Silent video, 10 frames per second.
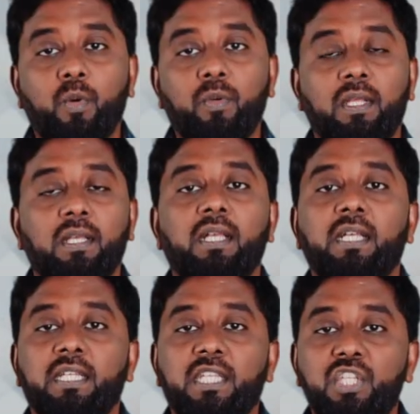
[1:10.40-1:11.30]
பூண்டு
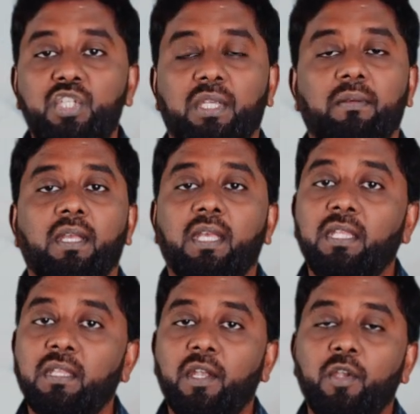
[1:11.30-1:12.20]
இஞ்சி
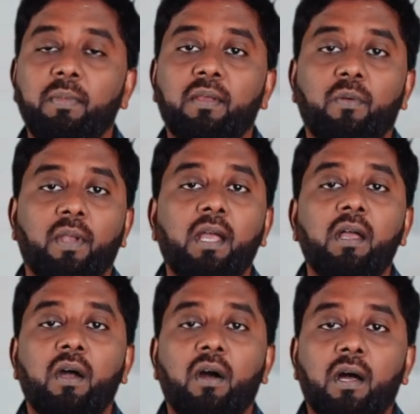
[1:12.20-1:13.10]
இது ரெண்டுமே கூட
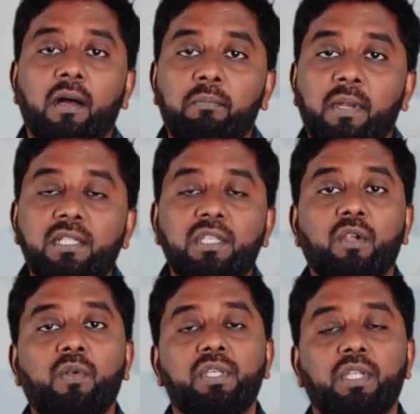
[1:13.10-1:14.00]
பிளட்
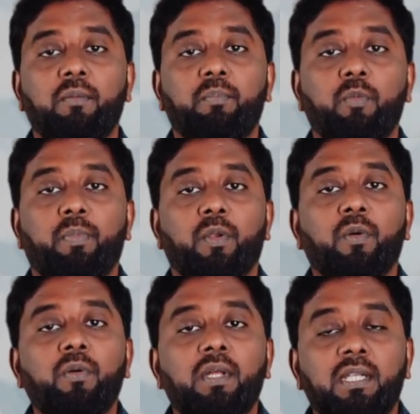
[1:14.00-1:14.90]
சர்க்குலேஷனை இம்ப்ரூவ்
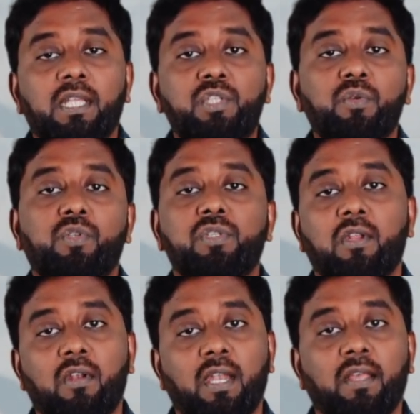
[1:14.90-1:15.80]
பண்ணும்
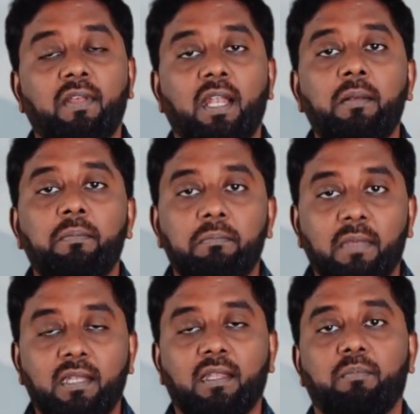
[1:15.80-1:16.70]
டெஸ்டோஸ்டிரான் லெவலை
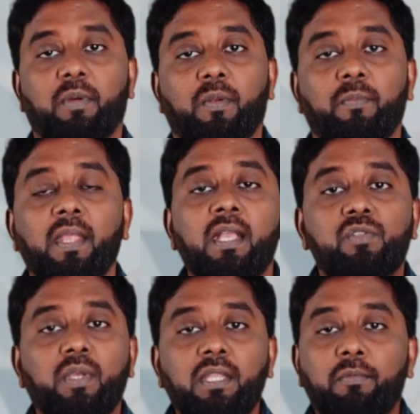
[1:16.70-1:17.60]
மெயின்டைன் பண்ணும்
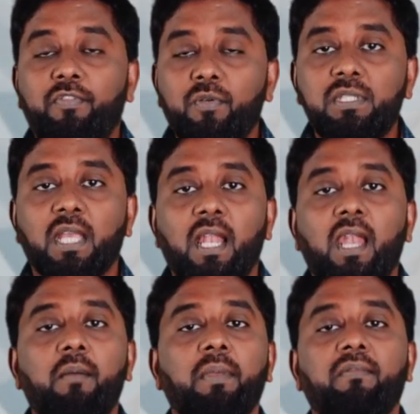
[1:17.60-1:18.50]
ஸோ இந்த ஃபுட்ஸ்
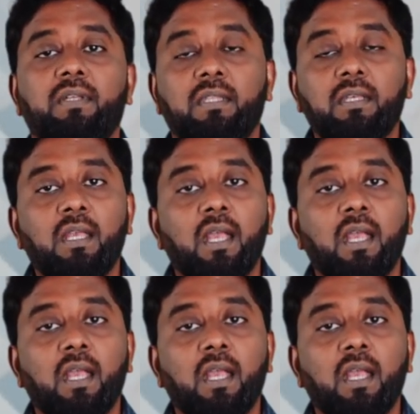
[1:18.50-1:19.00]
எல்லாமே வந்து